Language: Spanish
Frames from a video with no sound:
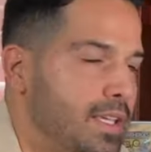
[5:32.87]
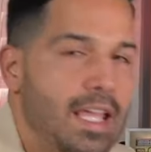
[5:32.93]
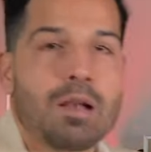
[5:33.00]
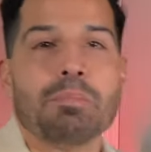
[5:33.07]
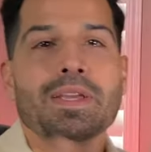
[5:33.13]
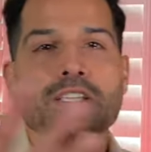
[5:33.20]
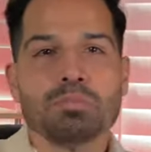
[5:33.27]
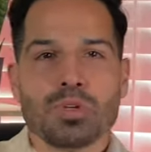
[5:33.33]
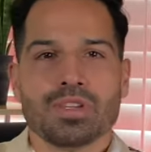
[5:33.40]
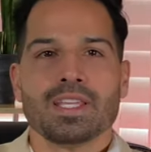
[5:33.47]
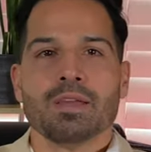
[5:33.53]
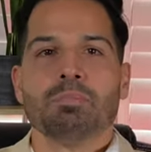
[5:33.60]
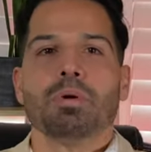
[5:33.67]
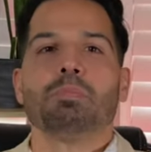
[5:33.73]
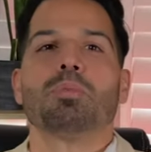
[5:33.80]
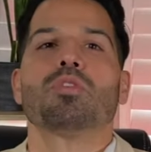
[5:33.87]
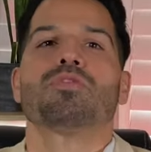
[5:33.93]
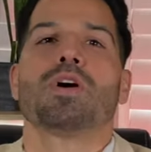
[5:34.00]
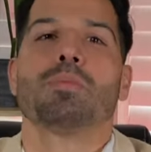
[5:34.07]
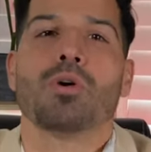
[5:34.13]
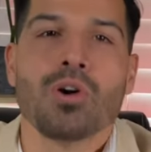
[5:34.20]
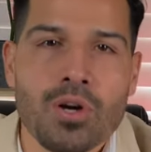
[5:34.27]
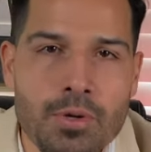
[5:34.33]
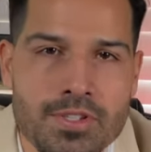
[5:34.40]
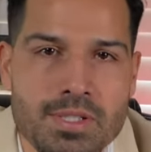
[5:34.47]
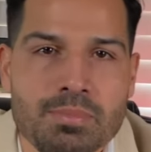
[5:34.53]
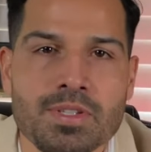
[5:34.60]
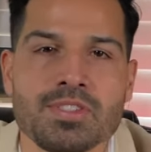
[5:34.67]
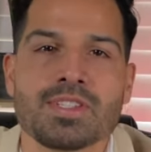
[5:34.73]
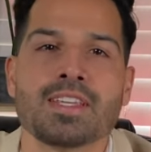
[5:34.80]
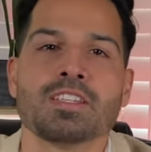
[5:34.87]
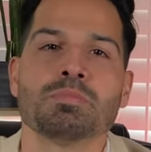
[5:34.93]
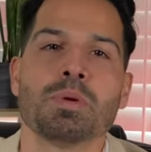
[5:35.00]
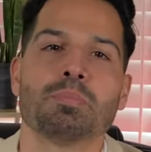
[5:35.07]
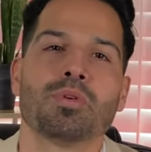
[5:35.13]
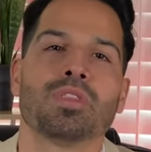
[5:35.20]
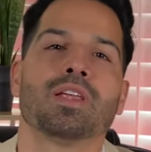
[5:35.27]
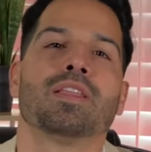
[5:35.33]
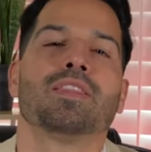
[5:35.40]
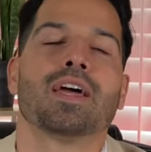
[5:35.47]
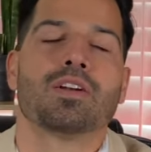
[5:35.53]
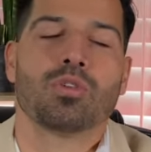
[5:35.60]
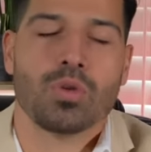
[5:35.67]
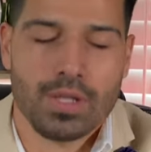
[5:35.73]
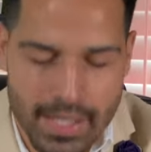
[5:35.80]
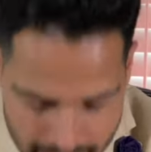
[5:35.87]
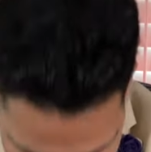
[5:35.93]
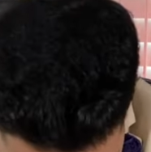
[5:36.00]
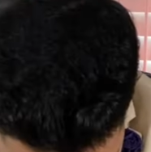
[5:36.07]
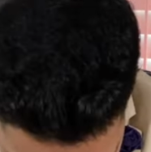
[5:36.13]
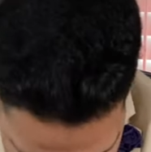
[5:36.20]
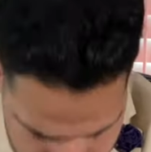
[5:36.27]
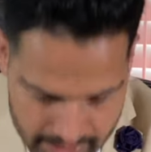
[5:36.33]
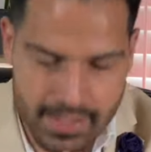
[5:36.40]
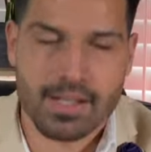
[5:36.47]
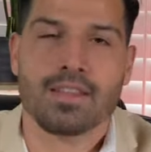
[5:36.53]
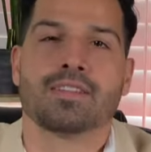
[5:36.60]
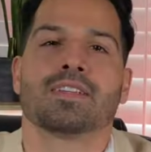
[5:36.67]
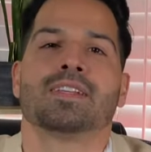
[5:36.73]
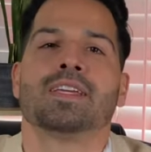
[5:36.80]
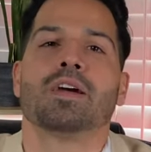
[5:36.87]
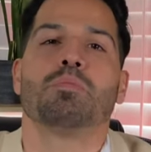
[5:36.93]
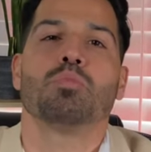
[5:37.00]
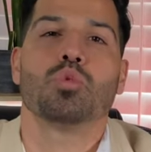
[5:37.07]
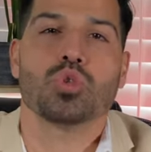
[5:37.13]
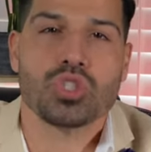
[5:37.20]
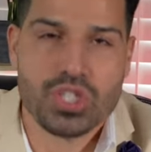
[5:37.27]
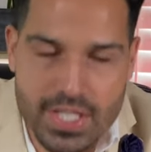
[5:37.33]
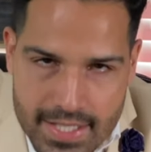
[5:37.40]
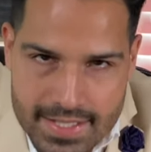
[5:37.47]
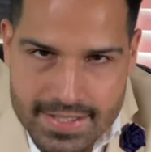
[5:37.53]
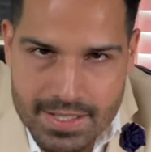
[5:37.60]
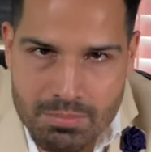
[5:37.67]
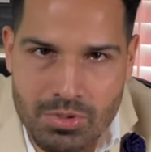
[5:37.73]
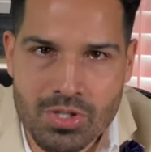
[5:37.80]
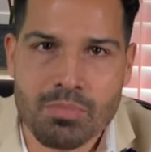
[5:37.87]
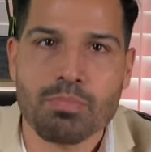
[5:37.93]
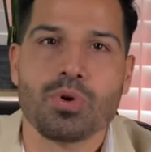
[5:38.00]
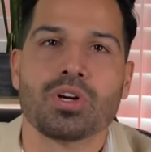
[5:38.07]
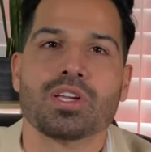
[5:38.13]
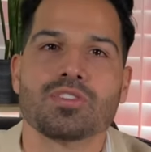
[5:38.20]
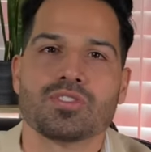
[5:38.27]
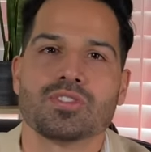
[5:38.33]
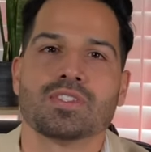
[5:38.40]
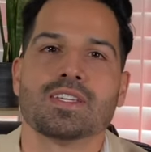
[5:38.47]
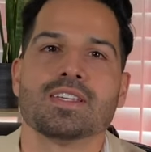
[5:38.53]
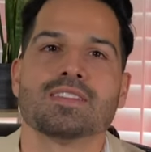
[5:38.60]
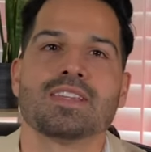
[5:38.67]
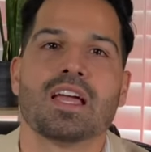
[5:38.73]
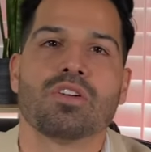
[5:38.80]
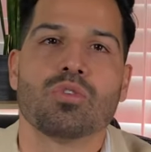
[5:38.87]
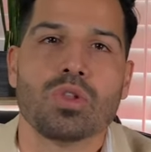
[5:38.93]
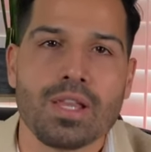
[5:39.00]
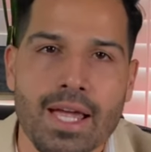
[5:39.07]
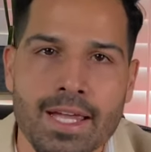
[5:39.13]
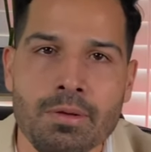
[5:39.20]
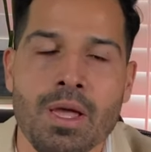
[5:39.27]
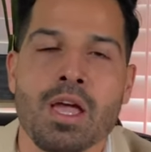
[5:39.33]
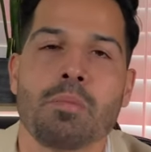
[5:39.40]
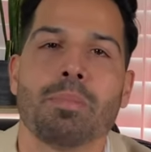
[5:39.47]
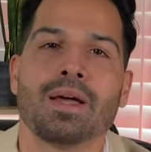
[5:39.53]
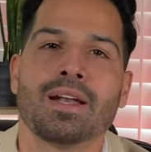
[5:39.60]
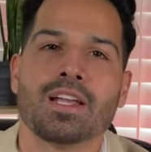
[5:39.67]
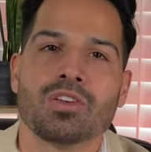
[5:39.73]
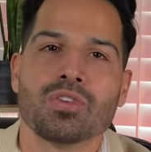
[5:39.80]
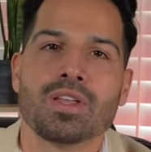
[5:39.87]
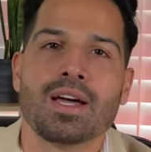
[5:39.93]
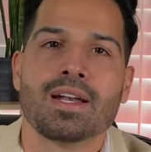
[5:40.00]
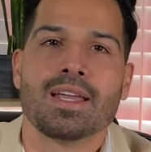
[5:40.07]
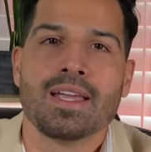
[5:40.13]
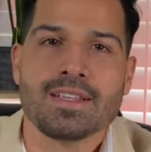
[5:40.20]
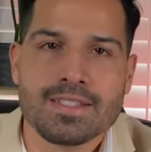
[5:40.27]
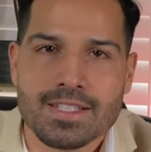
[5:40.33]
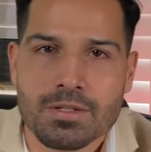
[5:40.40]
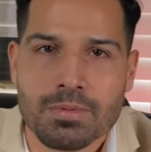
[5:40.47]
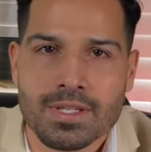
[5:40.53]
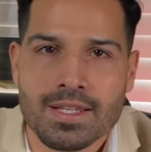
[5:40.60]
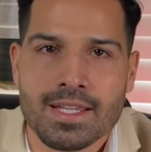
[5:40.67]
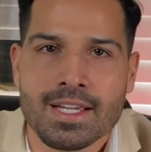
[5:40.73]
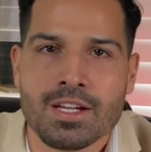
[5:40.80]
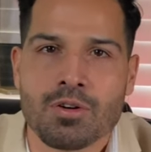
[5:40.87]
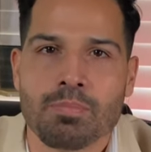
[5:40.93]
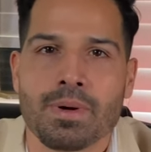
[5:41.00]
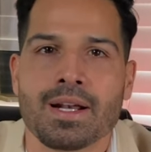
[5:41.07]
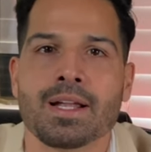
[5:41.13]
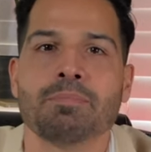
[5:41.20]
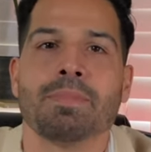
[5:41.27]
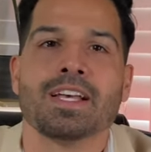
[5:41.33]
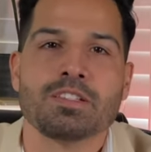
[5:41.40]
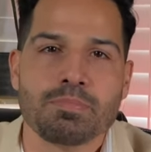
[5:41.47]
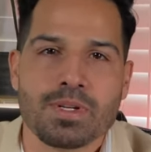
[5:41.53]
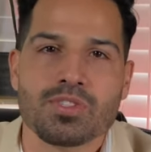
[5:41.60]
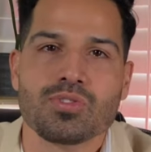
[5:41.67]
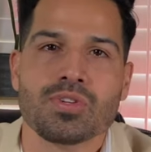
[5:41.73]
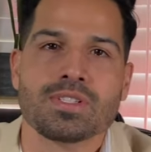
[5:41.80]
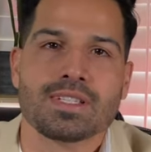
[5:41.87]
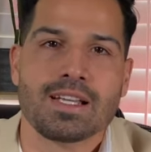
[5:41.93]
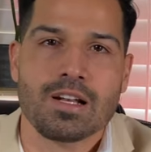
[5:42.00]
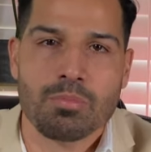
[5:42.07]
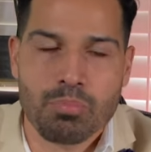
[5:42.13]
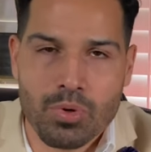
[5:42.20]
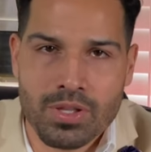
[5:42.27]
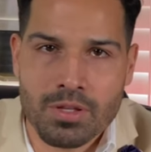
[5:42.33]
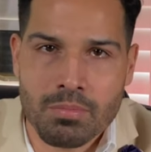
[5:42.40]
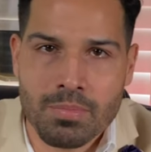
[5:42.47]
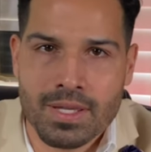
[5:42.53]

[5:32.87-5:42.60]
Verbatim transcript: Y al mismo tiempo, por favor, si ustedes me pudieran dar un like, les agradecería muchísimo porque si ustedes dan un like, van a ayudar este video para más personas que lo puedan